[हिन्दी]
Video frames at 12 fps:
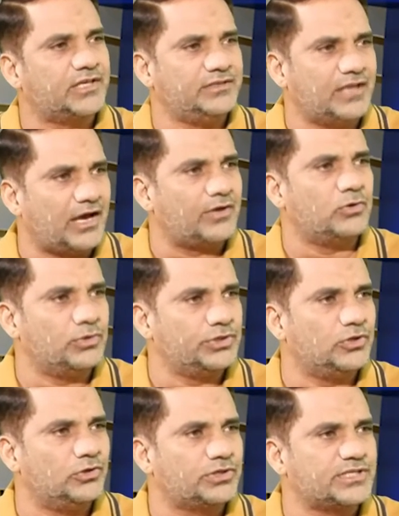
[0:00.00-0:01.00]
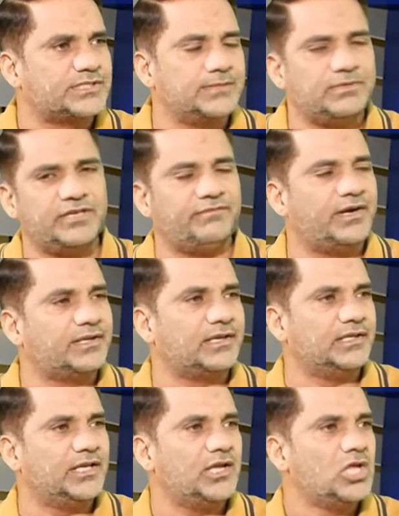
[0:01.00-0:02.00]
तैयार हो रही हो किसी भी इवेंट के
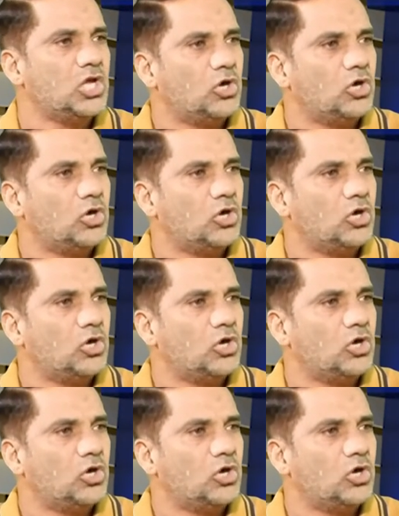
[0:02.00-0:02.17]
लिए